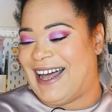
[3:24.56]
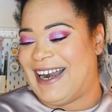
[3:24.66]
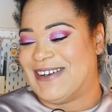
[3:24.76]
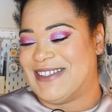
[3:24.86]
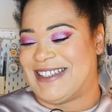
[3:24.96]
à
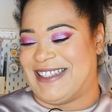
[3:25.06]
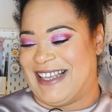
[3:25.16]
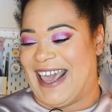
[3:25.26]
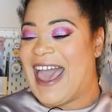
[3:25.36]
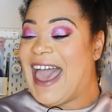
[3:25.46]

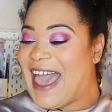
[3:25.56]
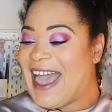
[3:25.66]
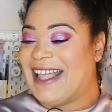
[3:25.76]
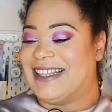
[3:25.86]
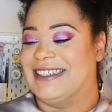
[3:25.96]

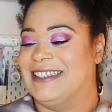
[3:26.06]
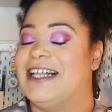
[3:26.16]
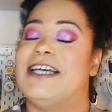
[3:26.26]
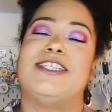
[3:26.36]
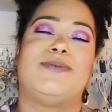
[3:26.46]
l'ancienne
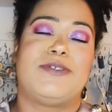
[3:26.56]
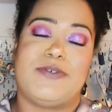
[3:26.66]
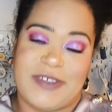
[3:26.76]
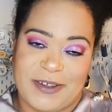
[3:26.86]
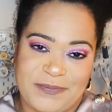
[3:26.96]
je me
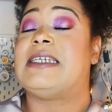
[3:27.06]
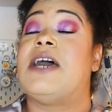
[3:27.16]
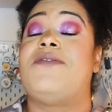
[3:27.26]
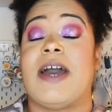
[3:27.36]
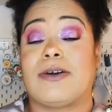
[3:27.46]
souviens, qui
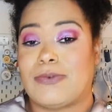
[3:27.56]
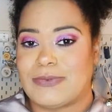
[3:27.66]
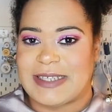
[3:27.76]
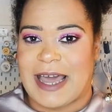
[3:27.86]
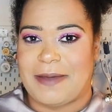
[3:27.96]
avait un
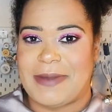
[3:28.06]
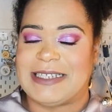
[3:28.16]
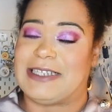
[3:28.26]
compte caramel.